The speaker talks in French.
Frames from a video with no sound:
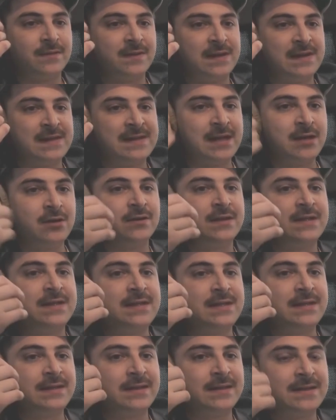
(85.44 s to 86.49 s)
des
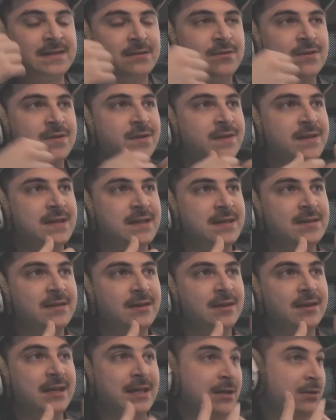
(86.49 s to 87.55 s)
égotiques et des égocentriques,
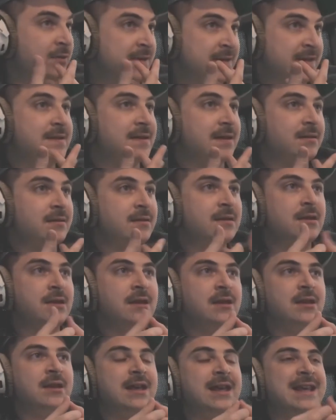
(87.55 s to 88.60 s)
et ils le disent, hein,
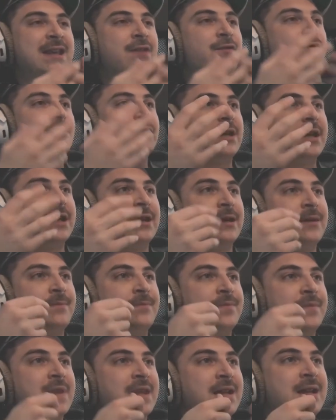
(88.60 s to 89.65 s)
et qui font de la,
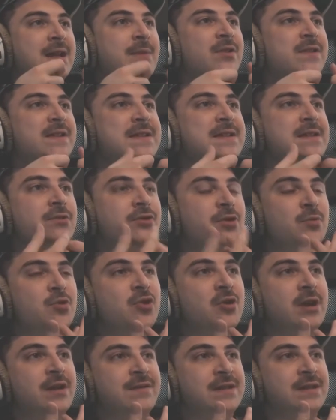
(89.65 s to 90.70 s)
bande dessinée
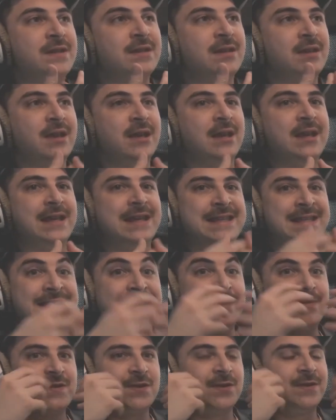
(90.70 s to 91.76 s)
autobiographique. Ils
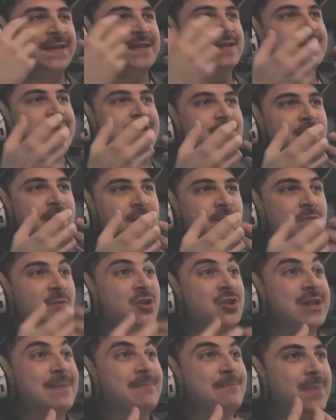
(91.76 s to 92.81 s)
aiment se dessiner. Moi,
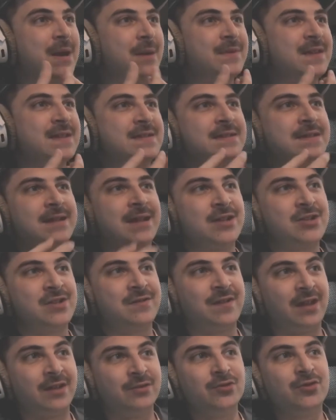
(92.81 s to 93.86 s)
je n'aime pas me dessiner. Là, j'ai
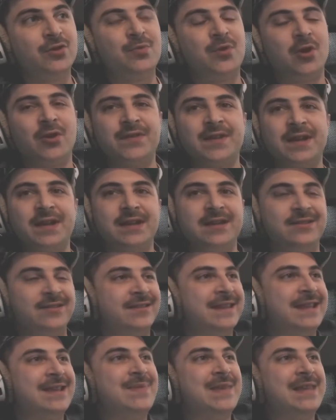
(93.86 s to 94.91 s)
fait un autoportrait euh,
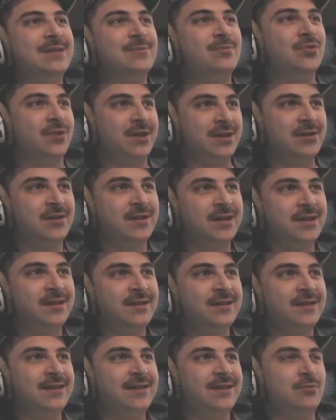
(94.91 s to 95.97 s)
débile pour rigoler,
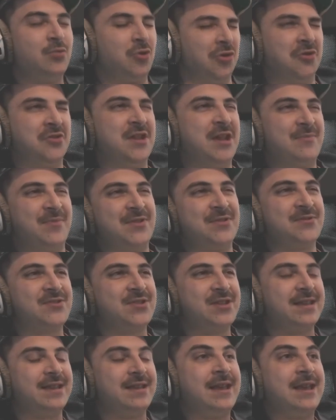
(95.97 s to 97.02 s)
pour donner l'impression que
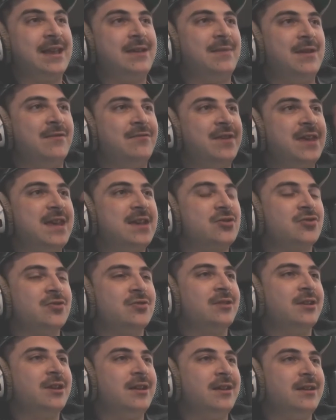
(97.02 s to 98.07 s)
j'étais. Et vous voyez que je
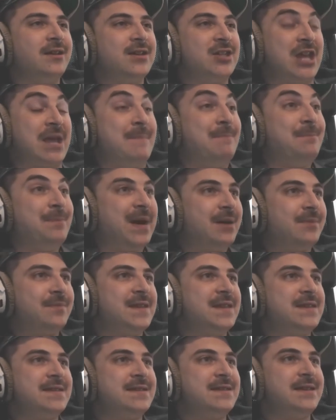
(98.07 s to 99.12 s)
j'aime pas me
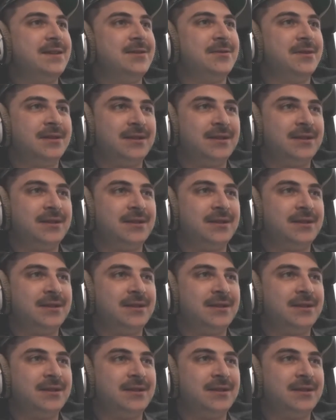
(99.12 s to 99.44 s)
dessiner.